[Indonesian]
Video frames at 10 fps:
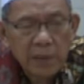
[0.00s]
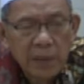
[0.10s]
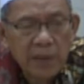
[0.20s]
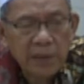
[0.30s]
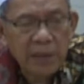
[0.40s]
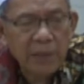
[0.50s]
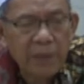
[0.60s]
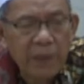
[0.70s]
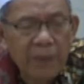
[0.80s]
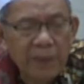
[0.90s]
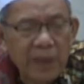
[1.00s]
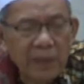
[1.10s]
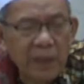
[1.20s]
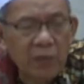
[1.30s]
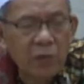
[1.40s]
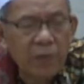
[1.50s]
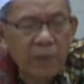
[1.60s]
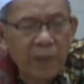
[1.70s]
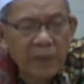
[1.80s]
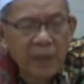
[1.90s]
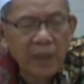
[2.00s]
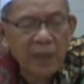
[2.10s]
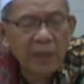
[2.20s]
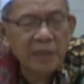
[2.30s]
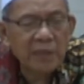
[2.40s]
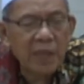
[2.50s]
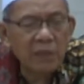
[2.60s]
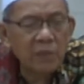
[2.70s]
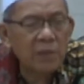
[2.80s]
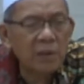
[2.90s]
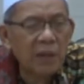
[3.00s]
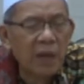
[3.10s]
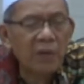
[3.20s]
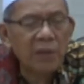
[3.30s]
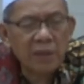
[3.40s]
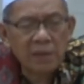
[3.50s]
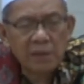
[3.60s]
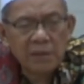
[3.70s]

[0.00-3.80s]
Hiji papata teku papata papatah lisanul kauli.